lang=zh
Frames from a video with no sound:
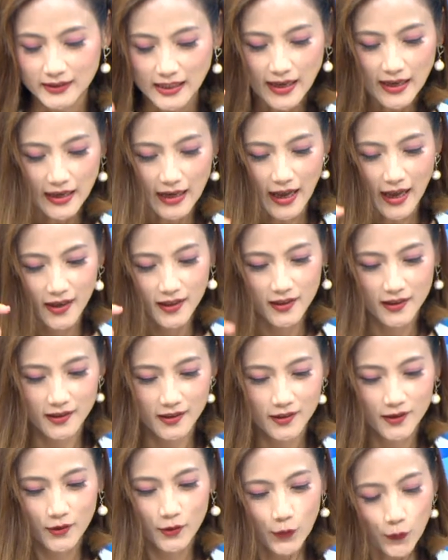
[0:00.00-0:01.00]
再来，
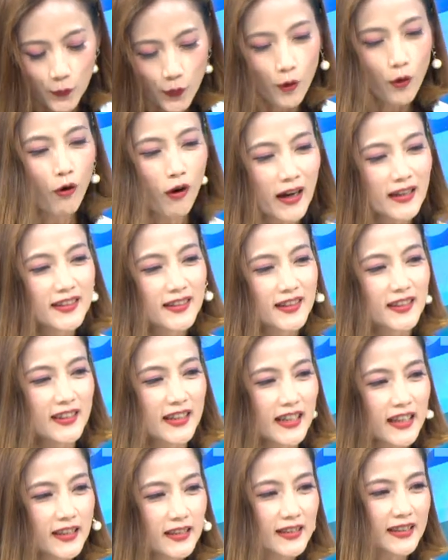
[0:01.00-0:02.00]
我换了
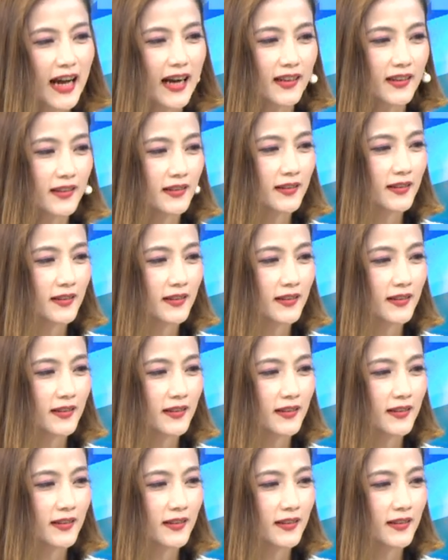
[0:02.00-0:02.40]
一档，